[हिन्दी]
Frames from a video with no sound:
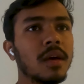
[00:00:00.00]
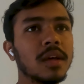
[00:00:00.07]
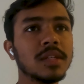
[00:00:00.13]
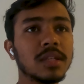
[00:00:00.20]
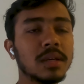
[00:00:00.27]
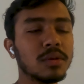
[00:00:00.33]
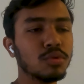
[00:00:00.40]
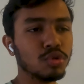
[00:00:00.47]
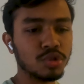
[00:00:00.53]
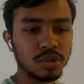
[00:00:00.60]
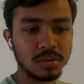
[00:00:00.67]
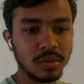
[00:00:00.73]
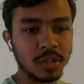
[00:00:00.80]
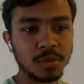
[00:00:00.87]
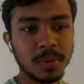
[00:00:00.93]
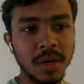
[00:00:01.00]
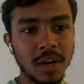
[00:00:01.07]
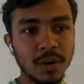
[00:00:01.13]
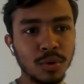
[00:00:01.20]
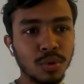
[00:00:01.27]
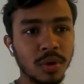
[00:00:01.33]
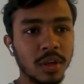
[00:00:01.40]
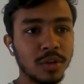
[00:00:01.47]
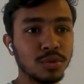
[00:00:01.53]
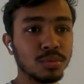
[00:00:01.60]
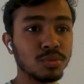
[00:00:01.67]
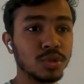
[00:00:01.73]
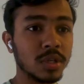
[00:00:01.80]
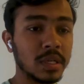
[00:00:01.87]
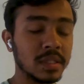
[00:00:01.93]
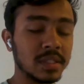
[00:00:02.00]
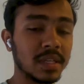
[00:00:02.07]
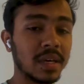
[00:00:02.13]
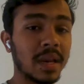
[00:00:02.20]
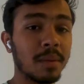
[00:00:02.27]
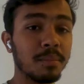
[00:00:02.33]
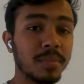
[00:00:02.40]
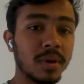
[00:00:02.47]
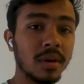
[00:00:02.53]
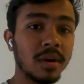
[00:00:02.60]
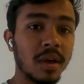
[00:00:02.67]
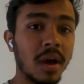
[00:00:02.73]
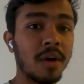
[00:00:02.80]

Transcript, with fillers: ऐसे कुछ दस बारह लोग हैं जो मुझे इंस्टाग्राम पे